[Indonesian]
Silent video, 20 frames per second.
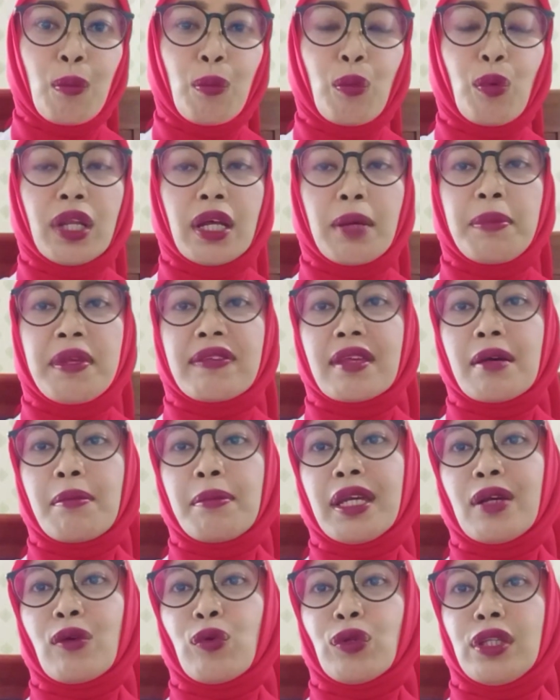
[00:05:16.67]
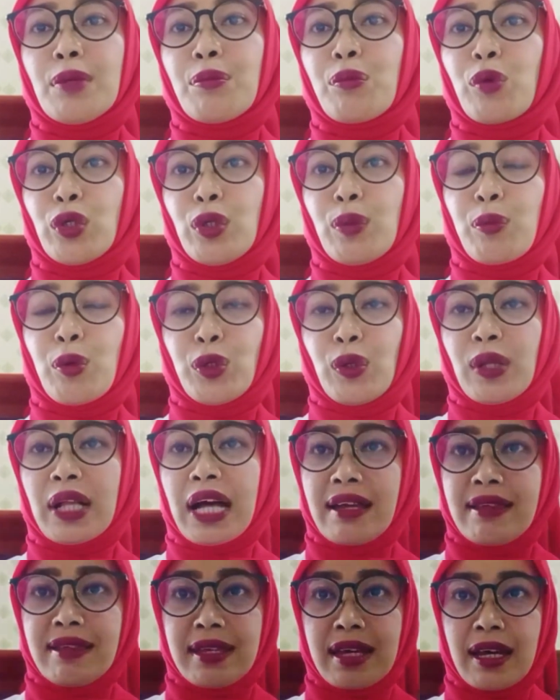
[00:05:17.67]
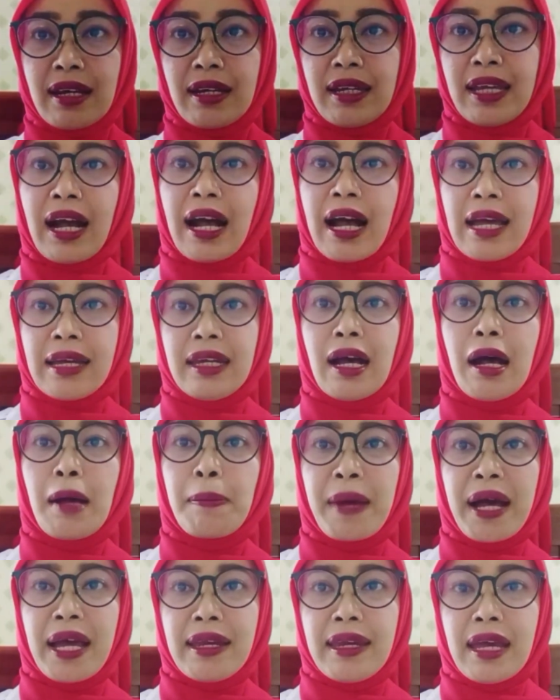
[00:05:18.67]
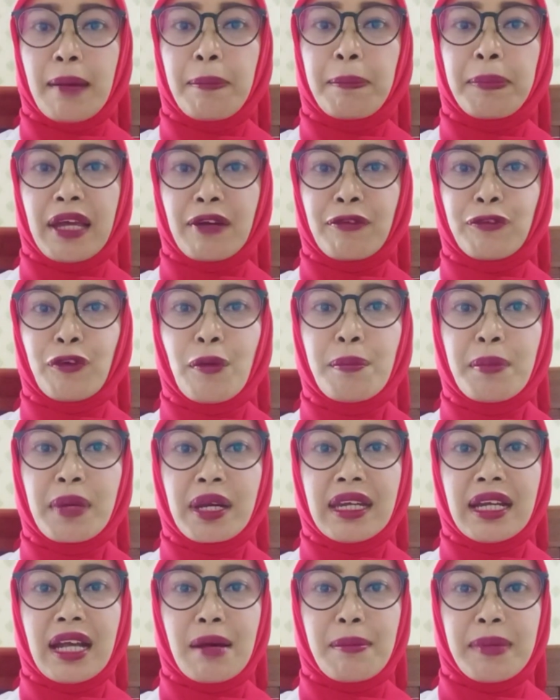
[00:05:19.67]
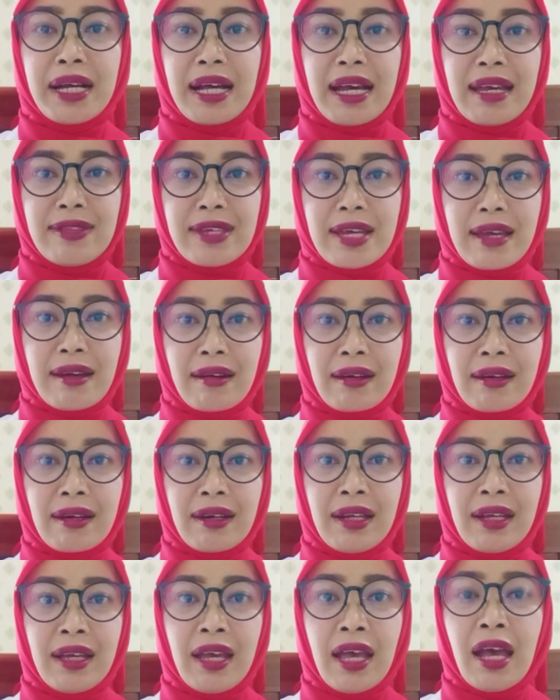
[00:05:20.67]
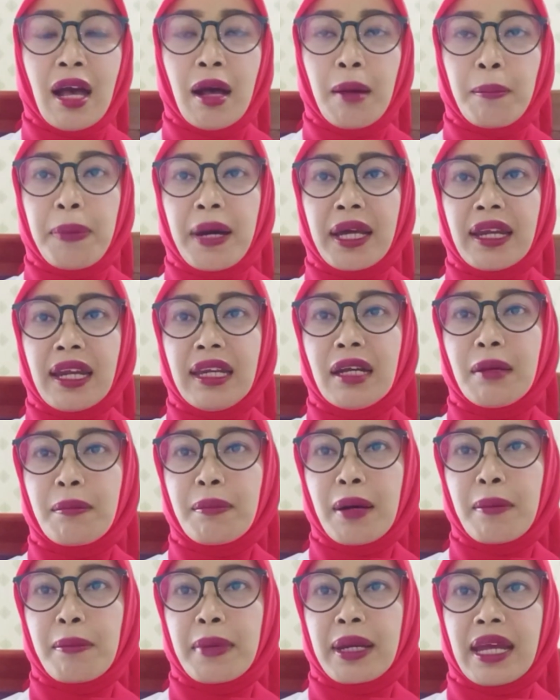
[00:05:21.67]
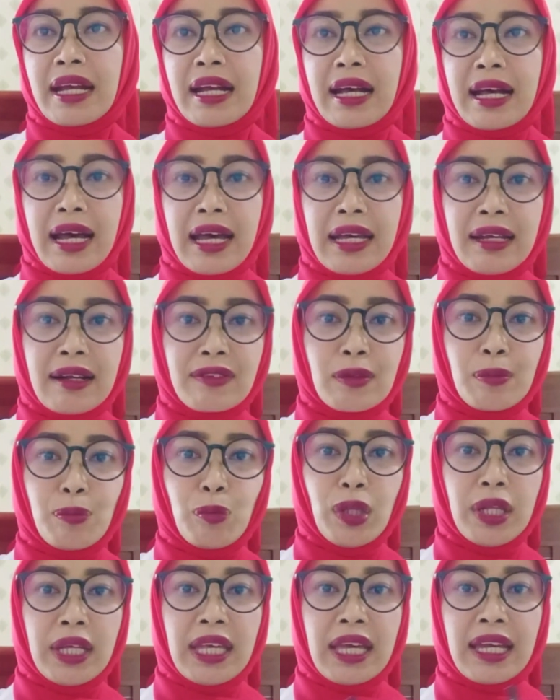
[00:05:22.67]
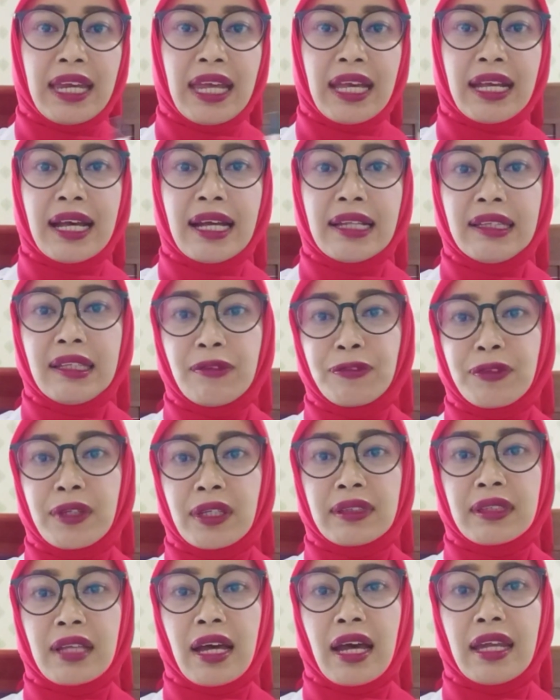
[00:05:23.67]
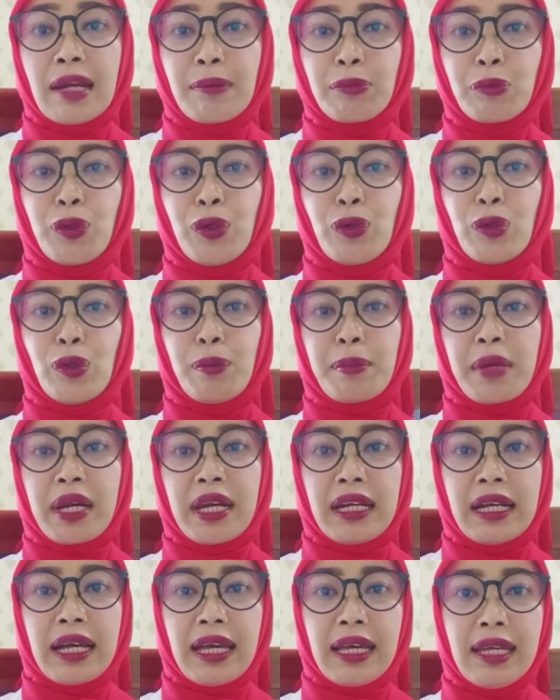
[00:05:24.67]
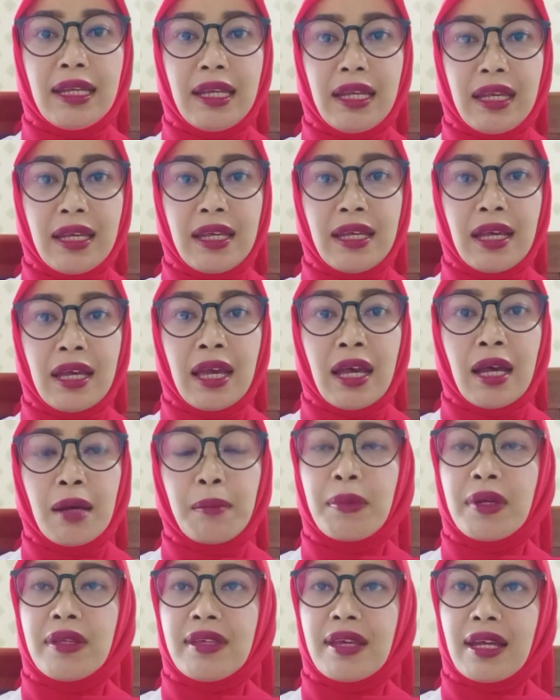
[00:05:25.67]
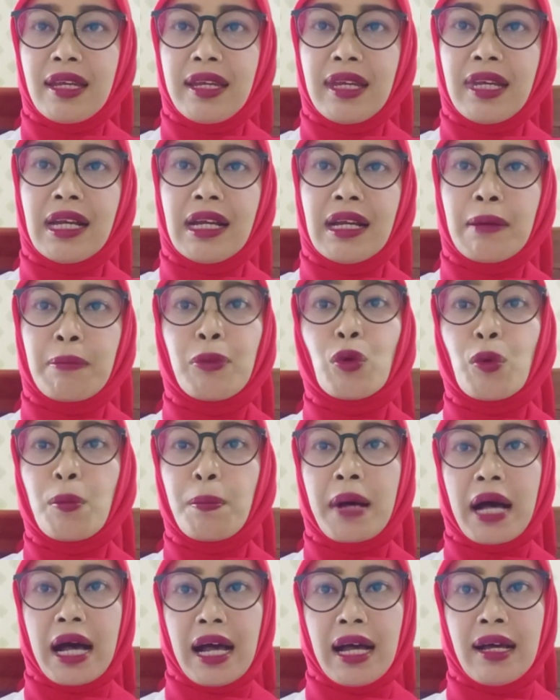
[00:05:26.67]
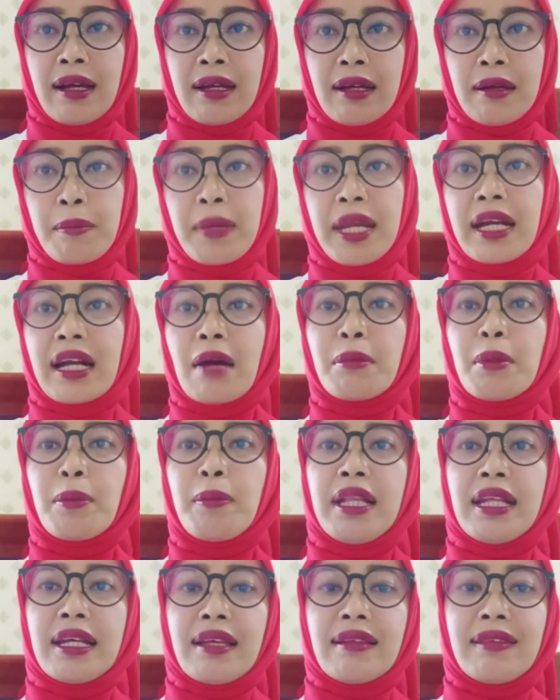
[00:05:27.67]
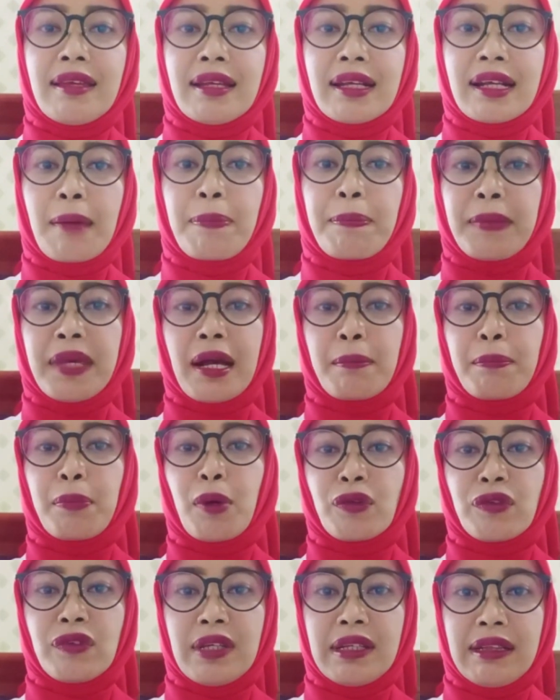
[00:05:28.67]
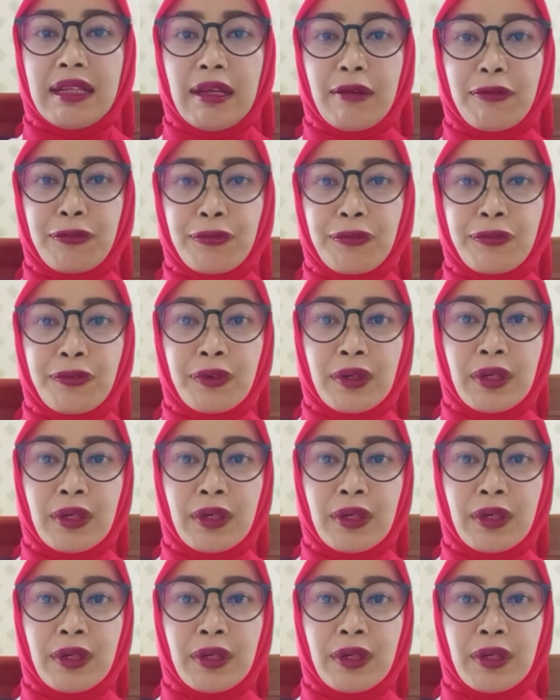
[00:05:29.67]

mulai bisa mengikuti modul-modul ajar yang ada pada platform Merdeka Mengajar. Paradigma mereka yang semulanya negatif terhadap kurikulum Merdeka ini menjadi berubah. Mereka memiliki sikap yang positif